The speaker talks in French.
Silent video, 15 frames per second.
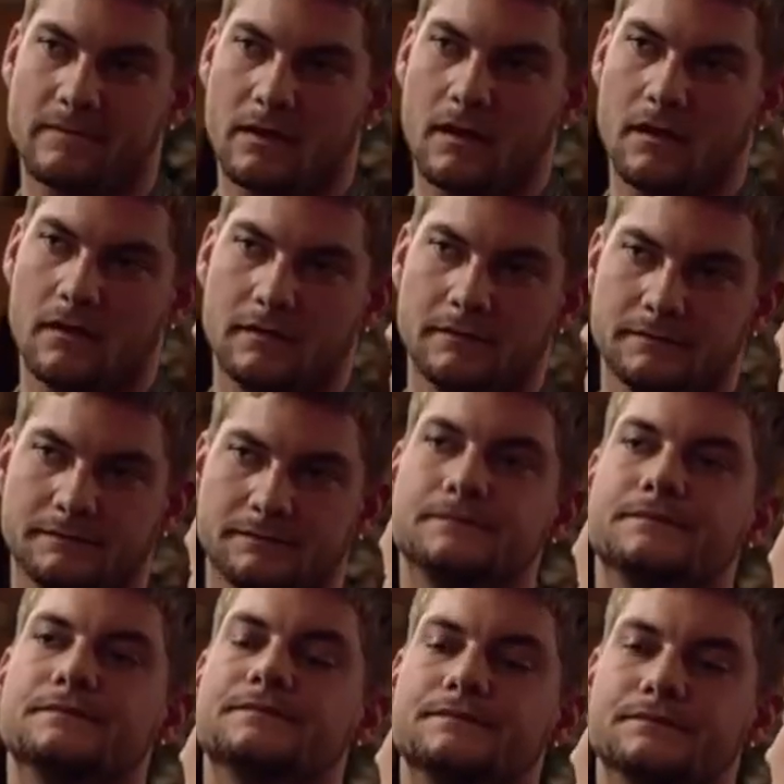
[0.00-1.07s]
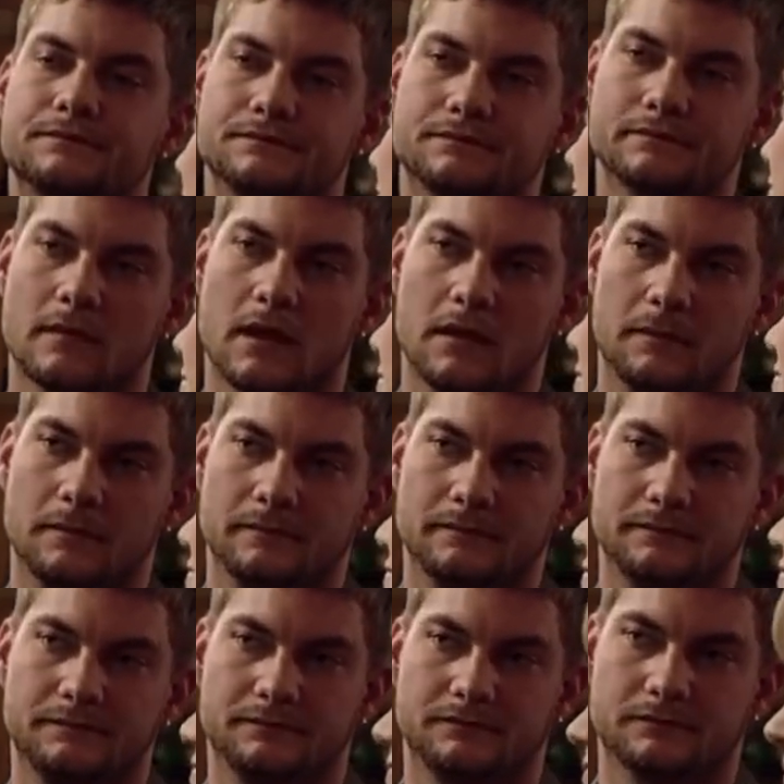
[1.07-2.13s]
qu'il échangerait bien sa place
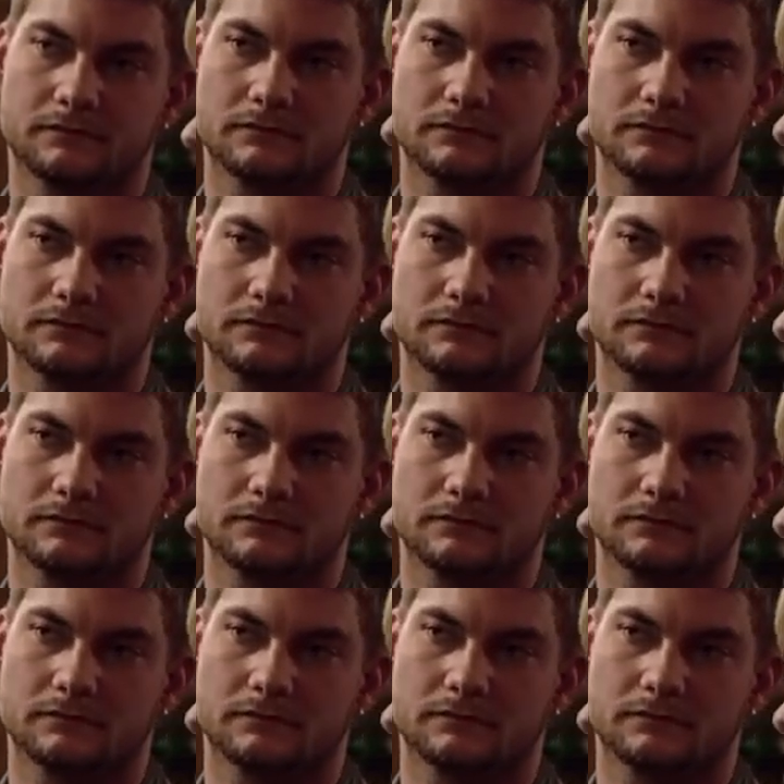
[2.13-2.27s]
euh,